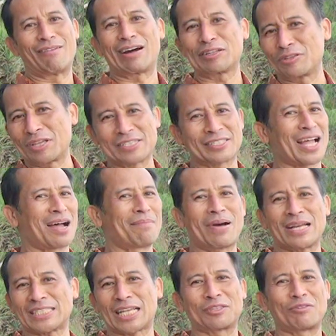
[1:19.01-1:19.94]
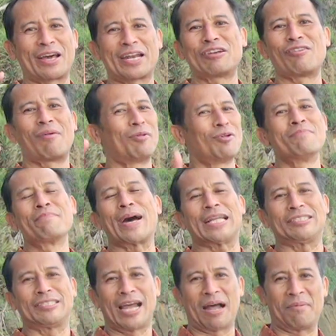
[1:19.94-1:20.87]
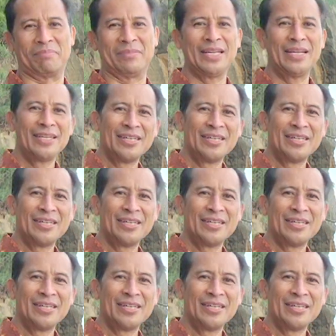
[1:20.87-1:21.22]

Waktunya sama satu hari 24 jam.